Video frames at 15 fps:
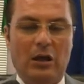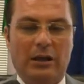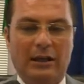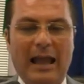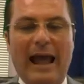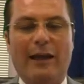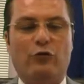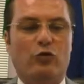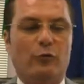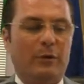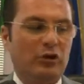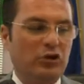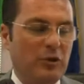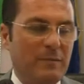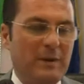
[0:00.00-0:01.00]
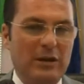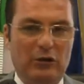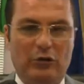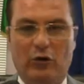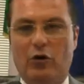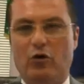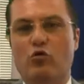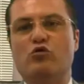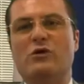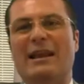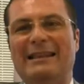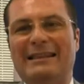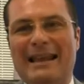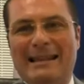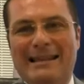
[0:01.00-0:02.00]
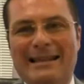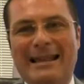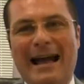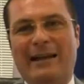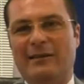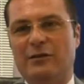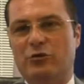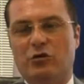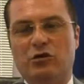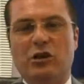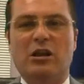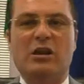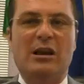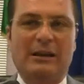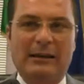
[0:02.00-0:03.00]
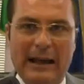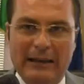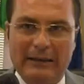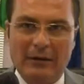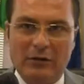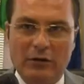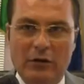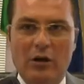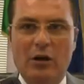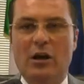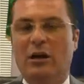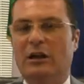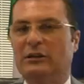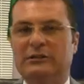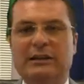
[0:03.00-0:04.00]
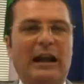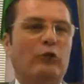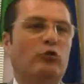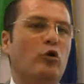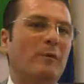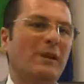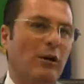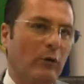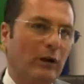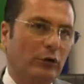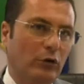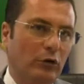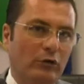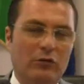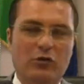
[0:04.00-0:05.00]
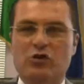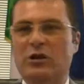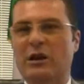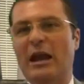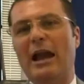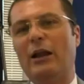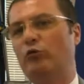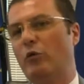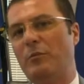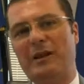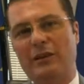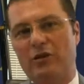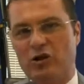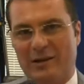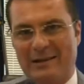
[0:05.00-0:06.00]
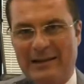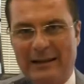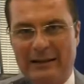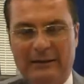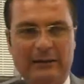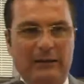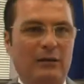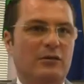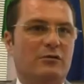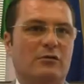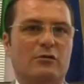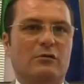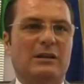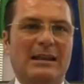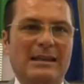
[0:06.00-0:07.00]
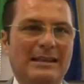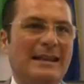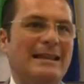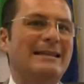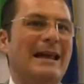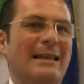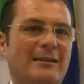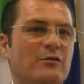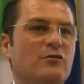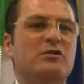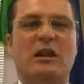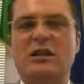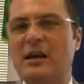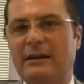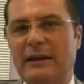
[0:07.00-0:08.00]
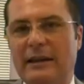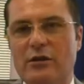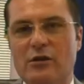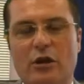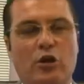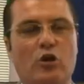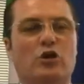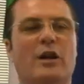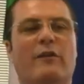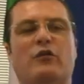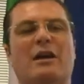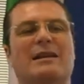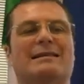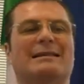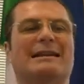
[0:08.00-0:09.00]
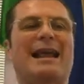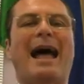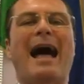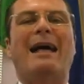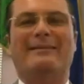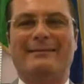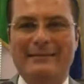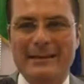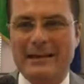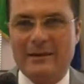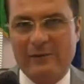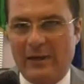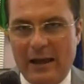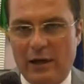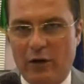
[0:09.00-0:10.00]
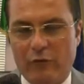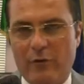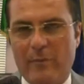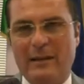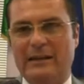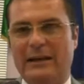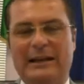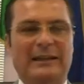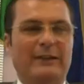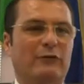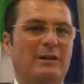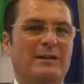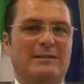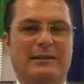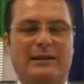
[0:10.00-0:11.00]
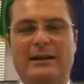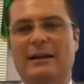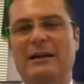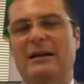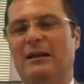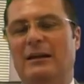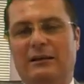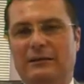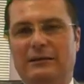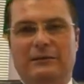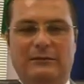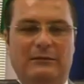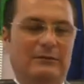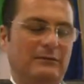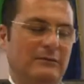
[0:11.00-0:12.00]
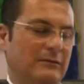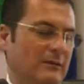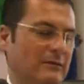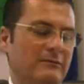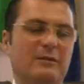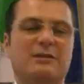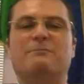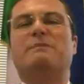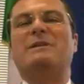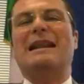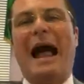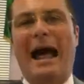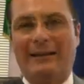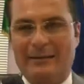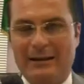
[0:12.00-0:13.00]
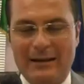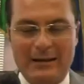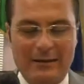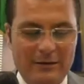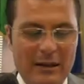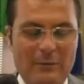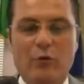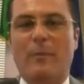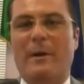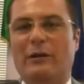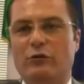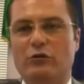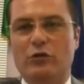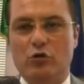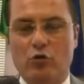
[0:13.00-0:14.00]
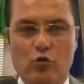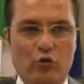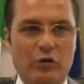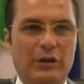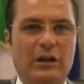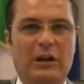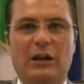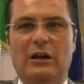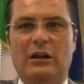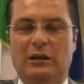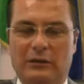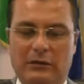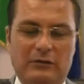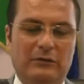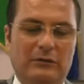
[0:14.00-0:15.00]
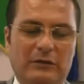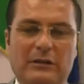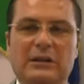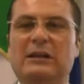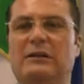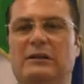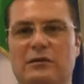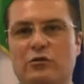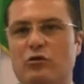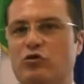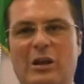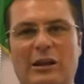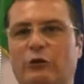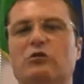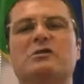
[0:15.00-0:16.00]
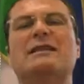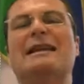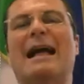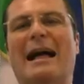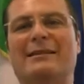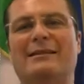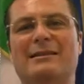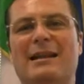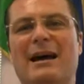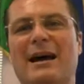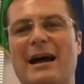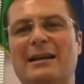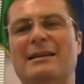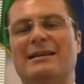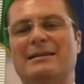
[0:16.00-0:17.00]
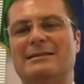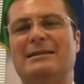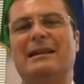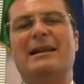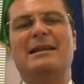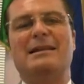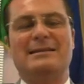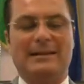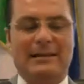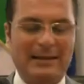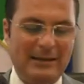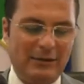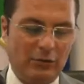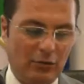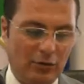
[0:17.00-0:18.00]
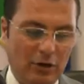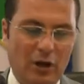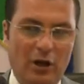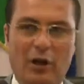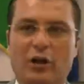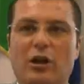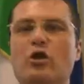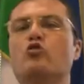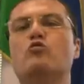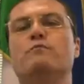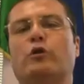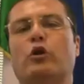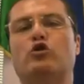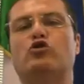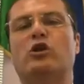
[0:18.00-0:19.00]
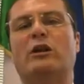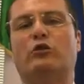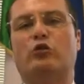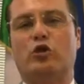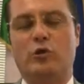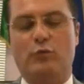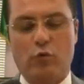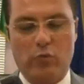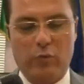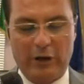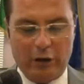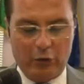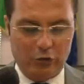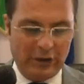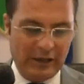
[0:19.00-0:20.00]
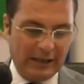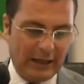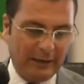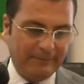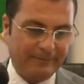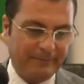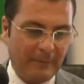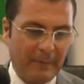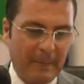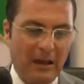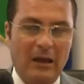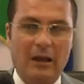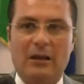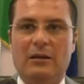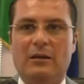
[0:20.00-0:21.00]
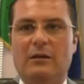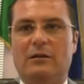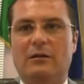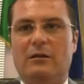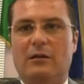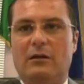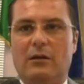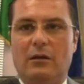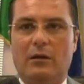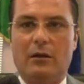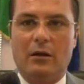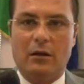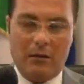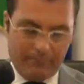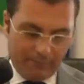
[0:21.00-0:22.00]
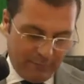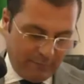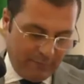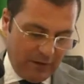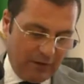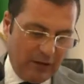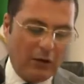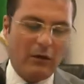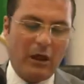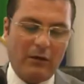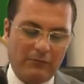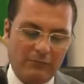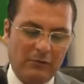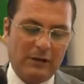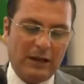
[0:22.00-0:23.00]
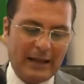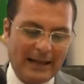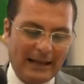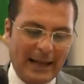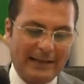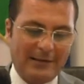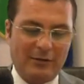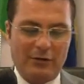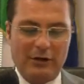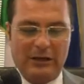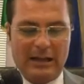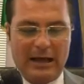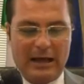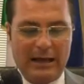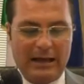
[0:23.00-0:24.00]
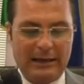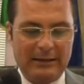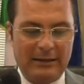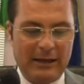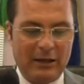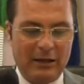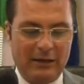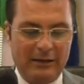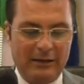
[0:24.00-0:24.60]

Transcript: che hanno percepito una indennità di sostegno al reddito tra il 2014 e il 2017, indennità di sostegno al reddito che non devono essere attive, ovviamente che devono essere eh, spirate nel momento in cui eh, il soggetto si candida ad essere inserito in un progetto di pubblica utilità. Chi ha diritto a questa? Perfetto, e, e, la ringrazio della, della,